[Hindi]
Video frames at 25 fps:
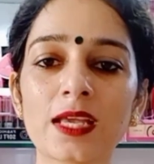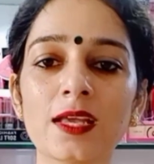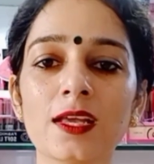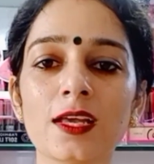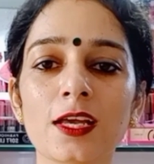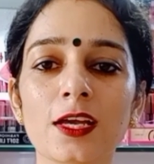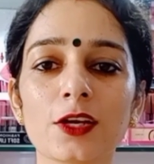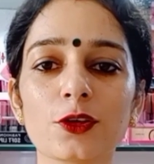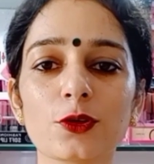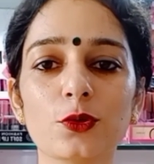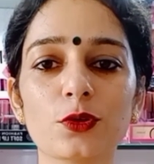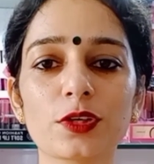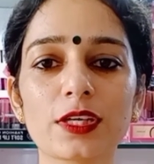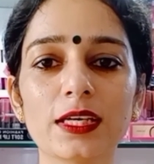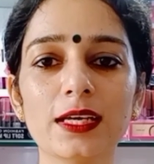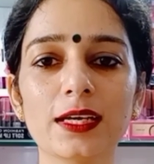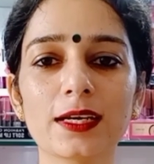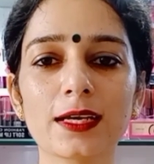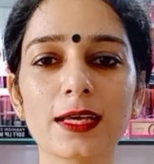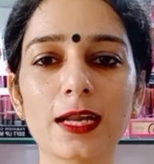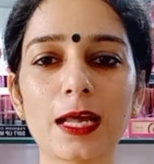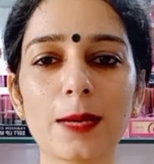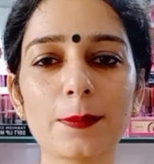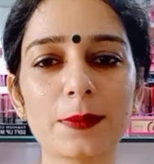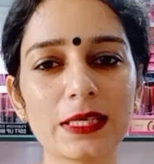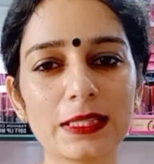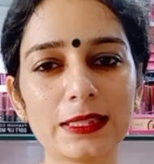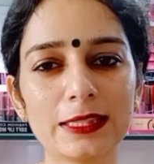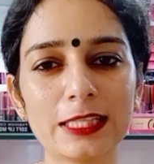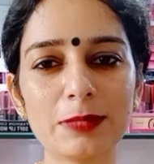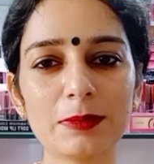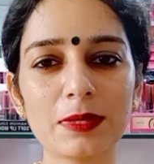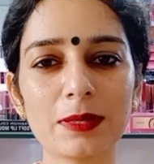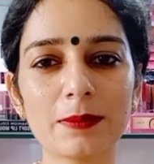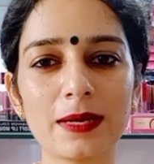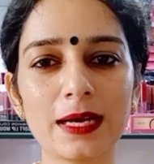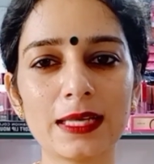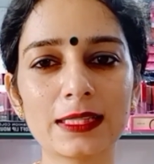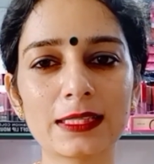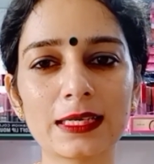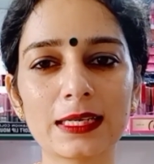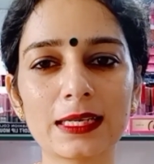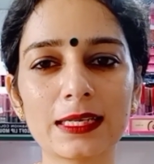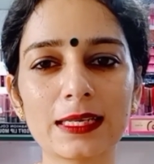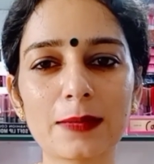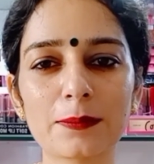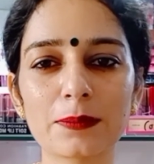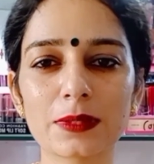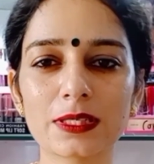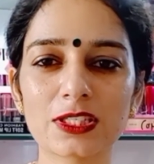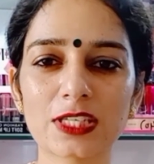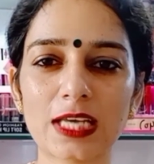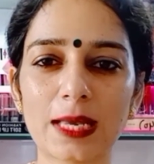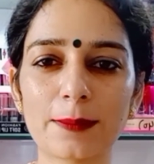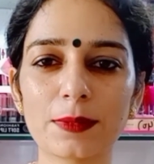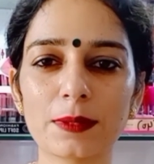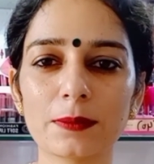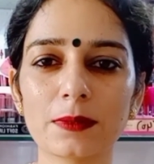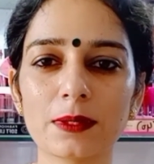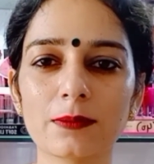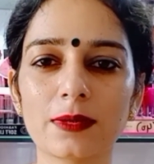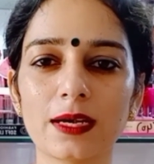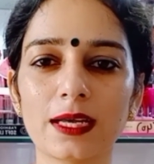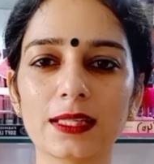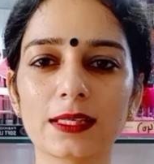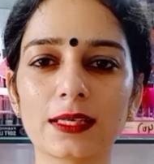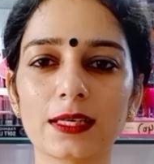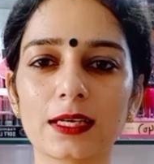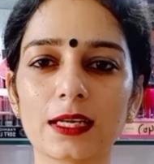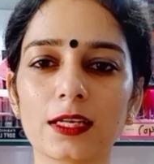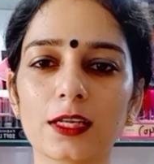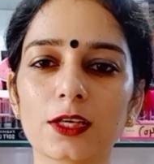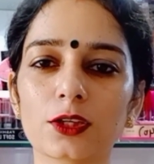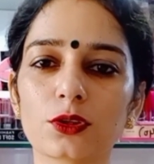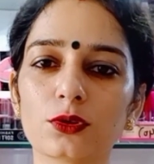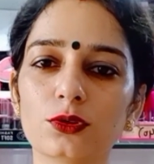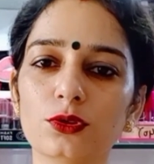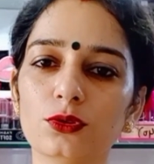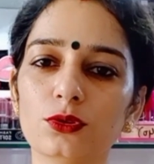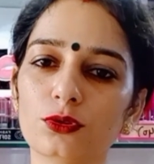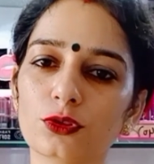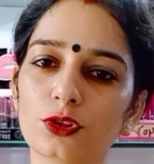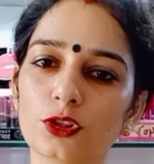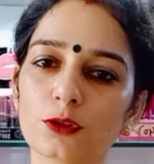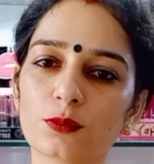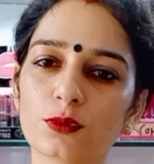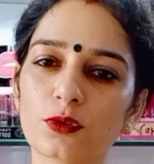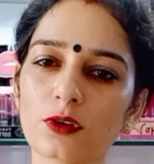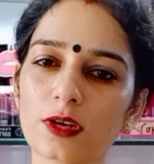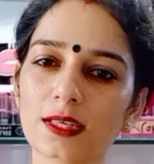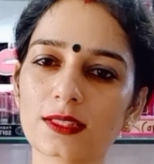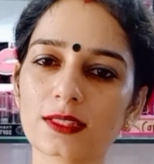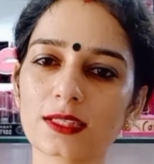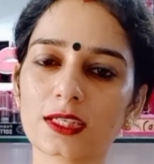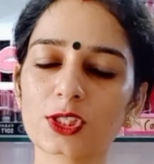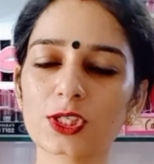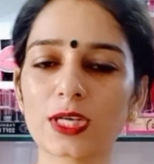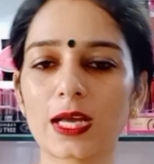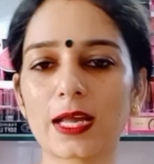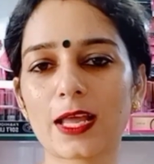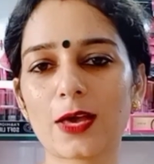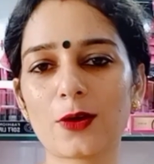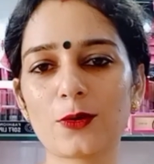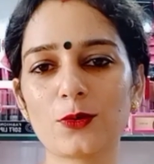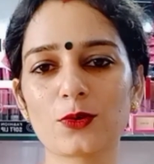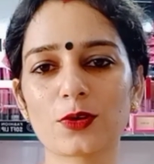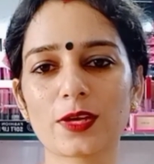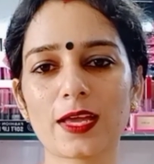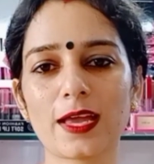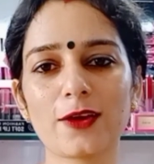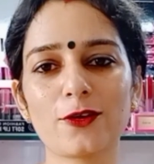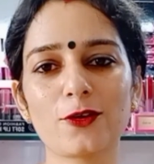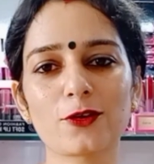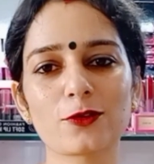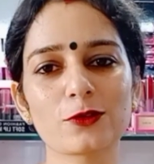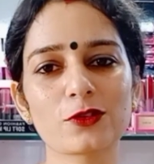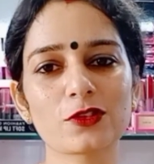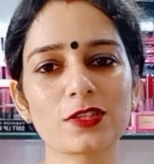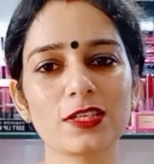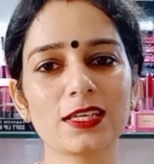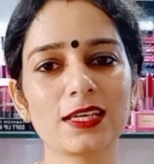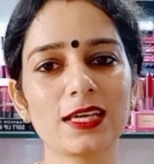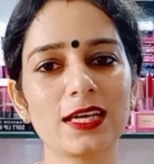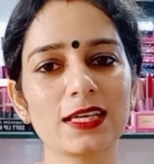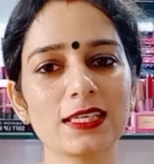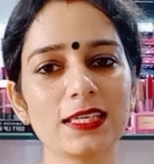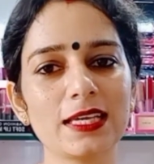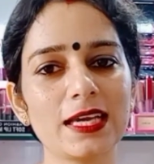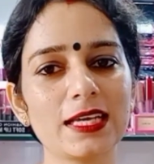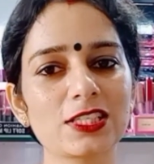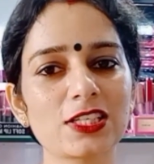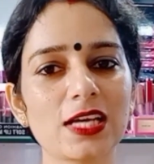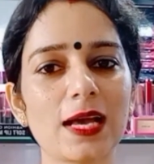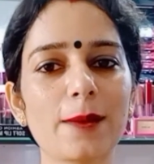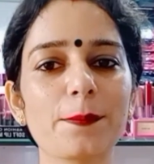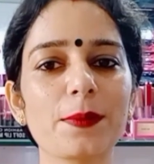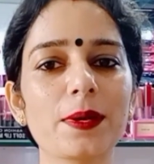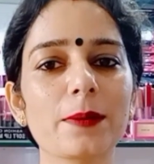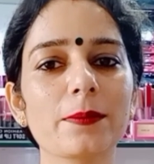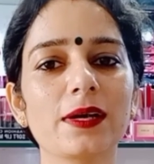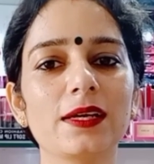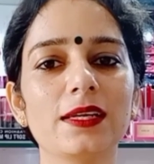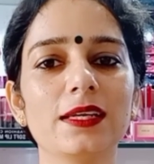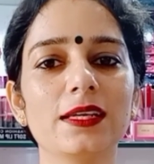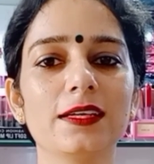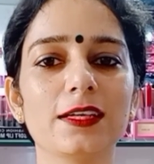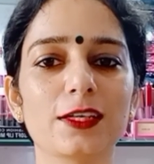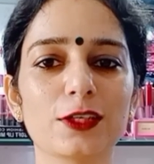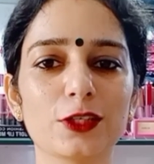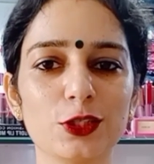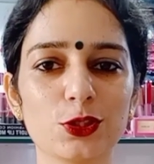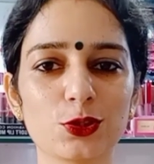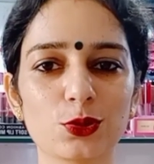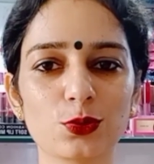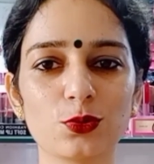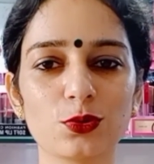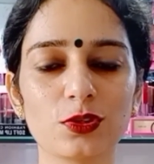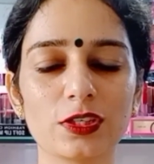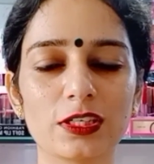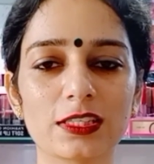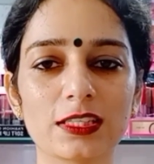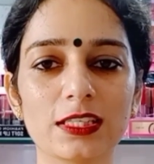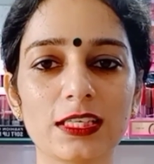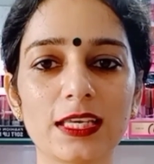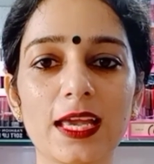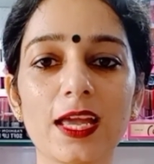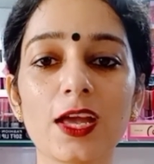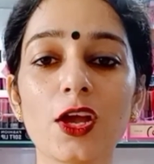क्योंकि अगर हम हिंदी में बात करें या पंजाबी में बात करें ना तो यूट्यूब थोड़ा सा शाना हो गया है और उसने क्या किया है छापेमारी करनी शुरू कर दी है